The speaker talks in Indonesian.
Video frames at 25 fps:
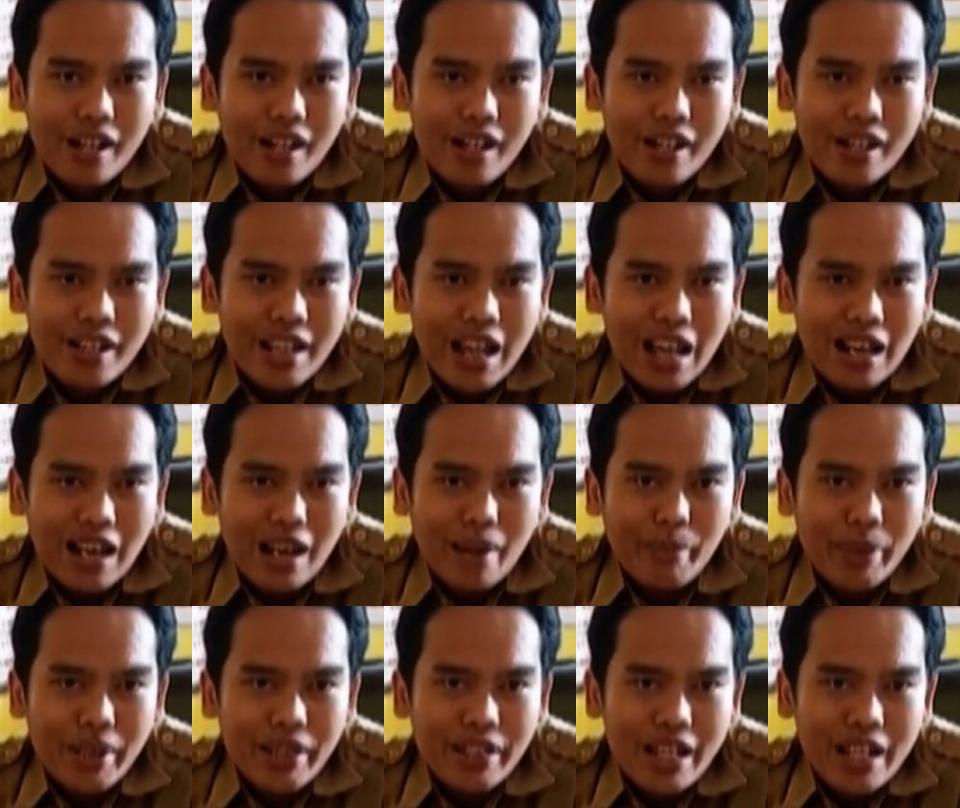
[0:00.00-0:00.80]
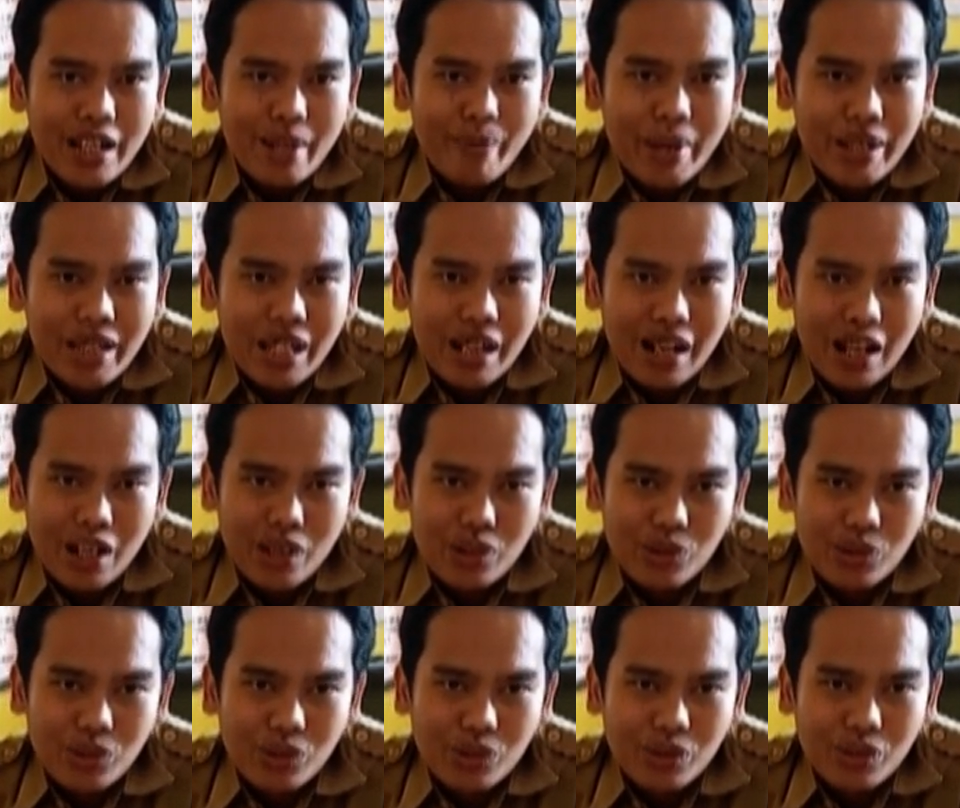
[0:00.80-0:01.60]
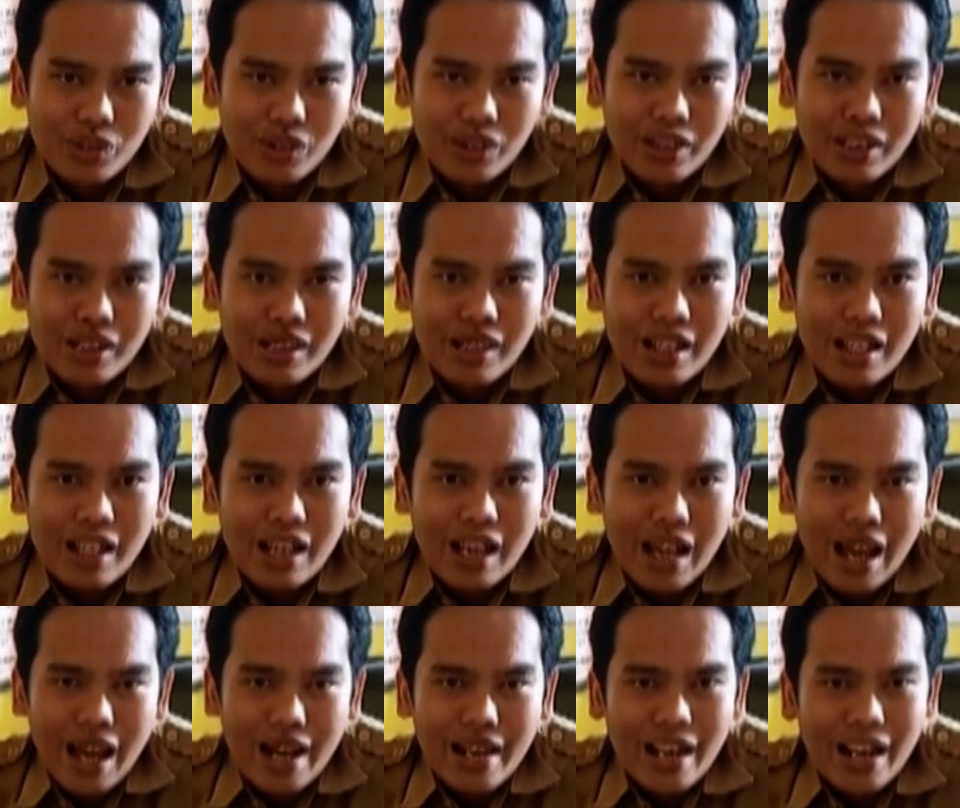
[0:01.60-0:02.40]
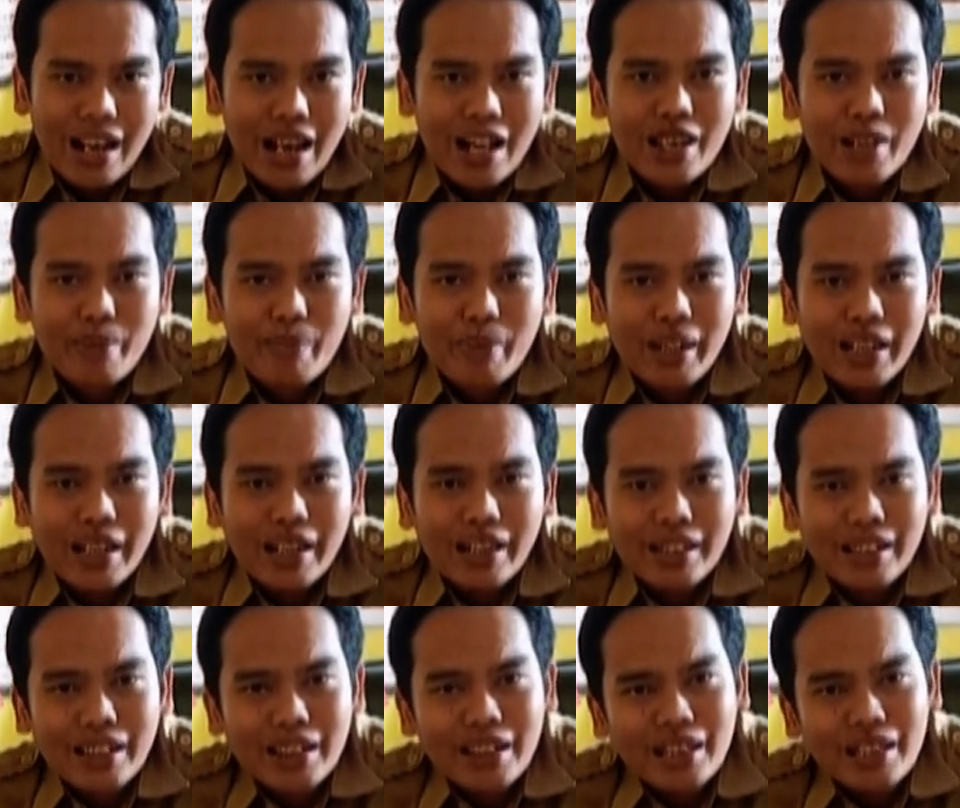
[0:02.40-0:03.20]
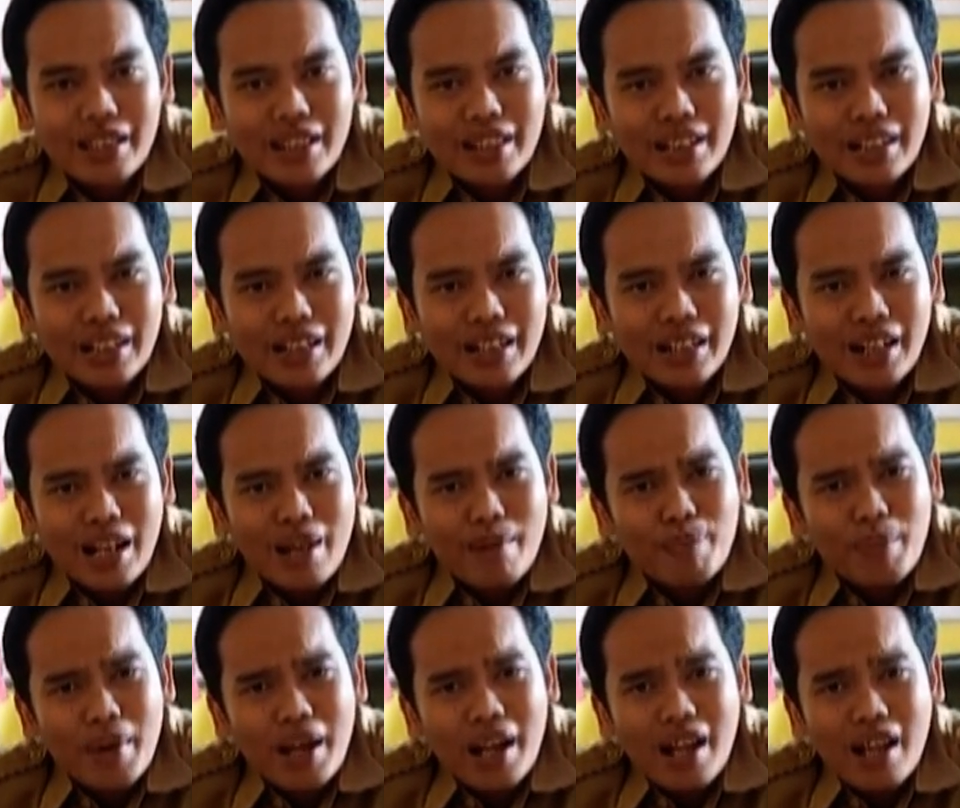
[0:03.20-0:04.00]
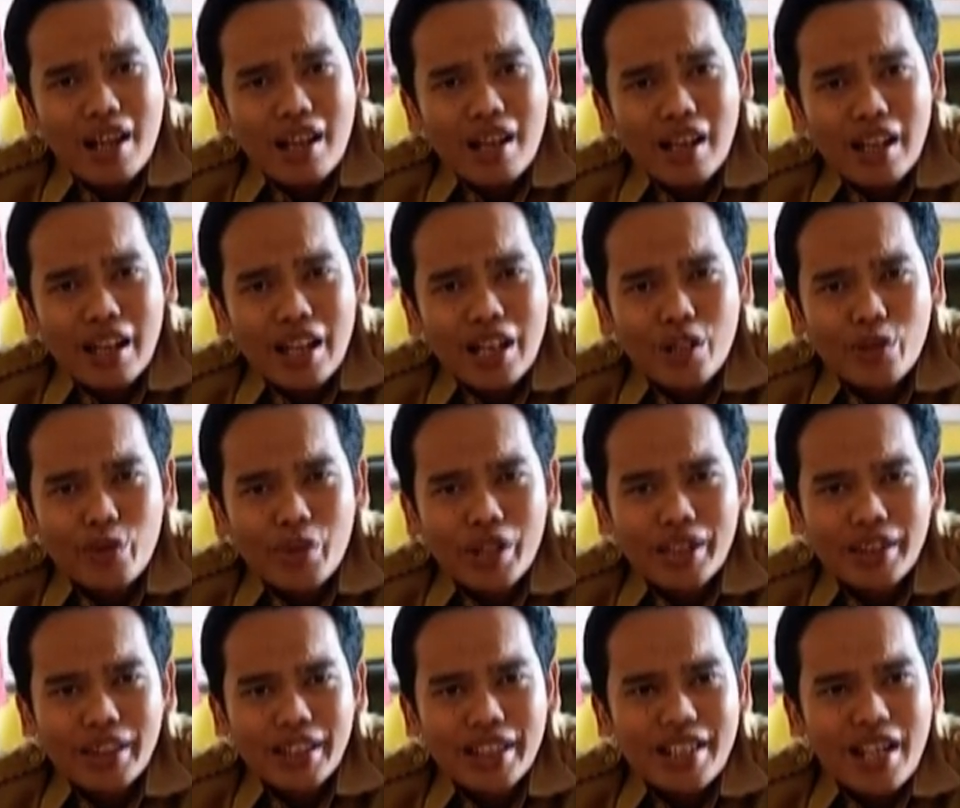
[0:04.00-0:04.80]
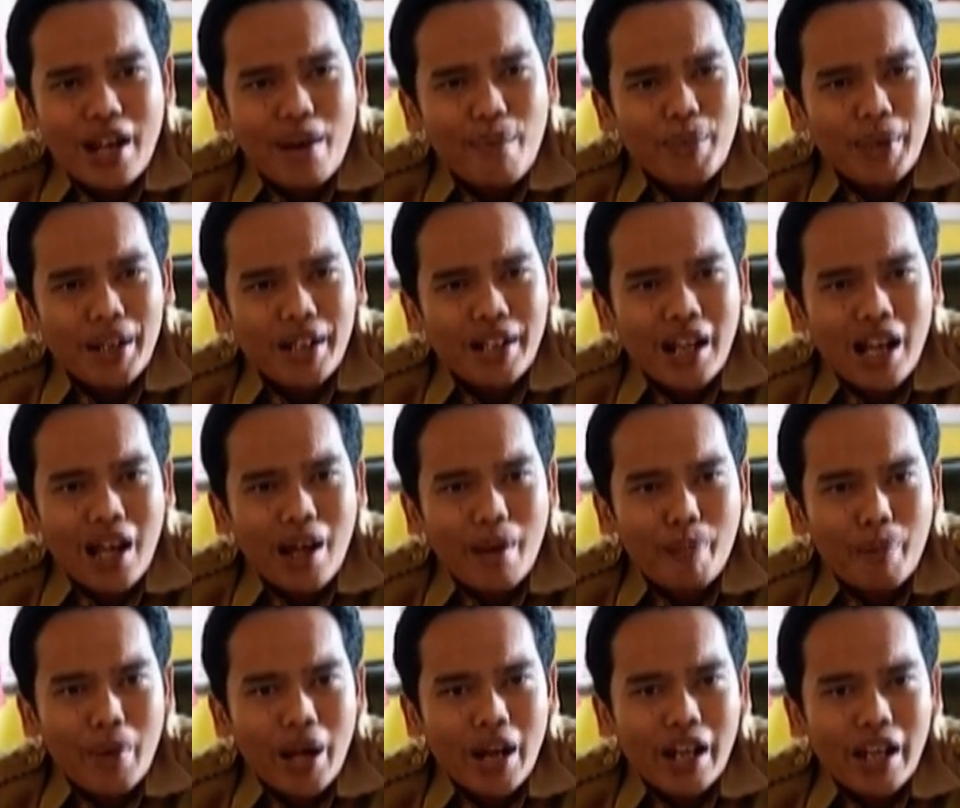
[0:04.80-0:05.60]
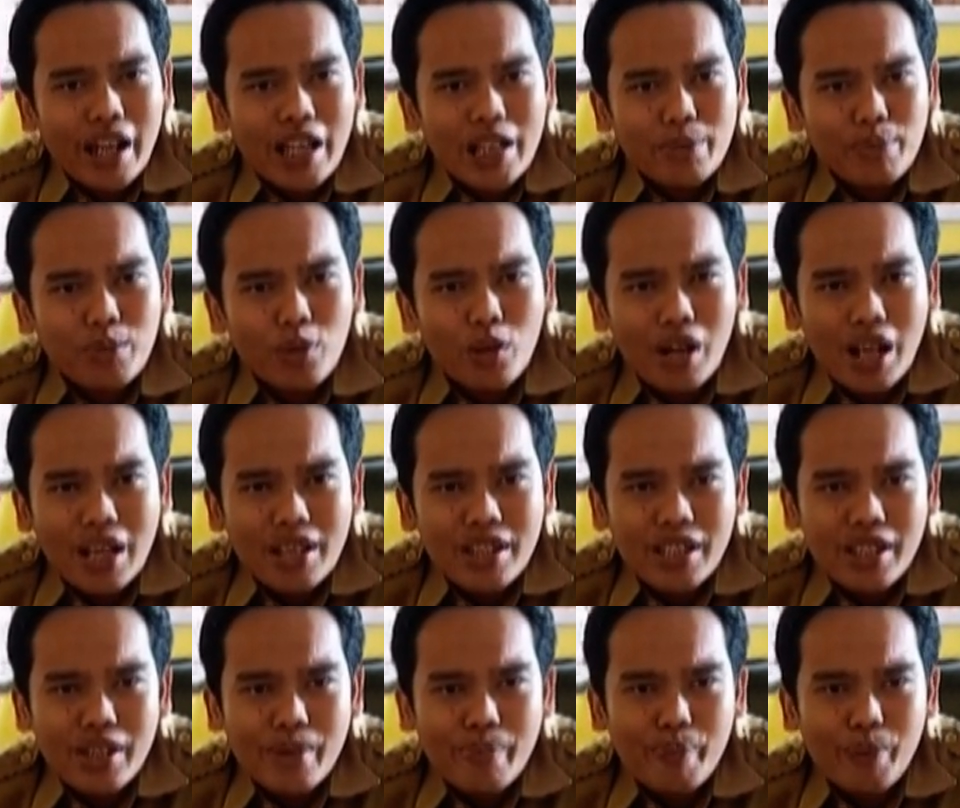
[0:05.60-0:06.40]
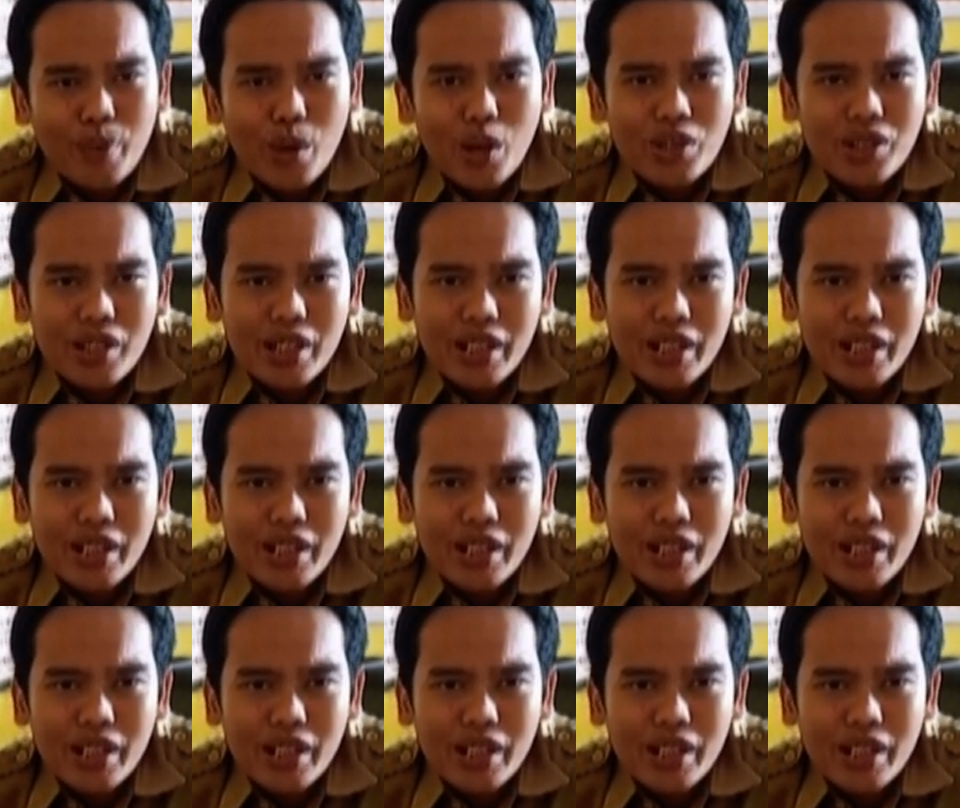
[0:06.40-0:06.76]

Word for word: dialaminya di masa lalu. Adalah dimengerti Kenapa Erwin tidak pernah mengeksplorasi plot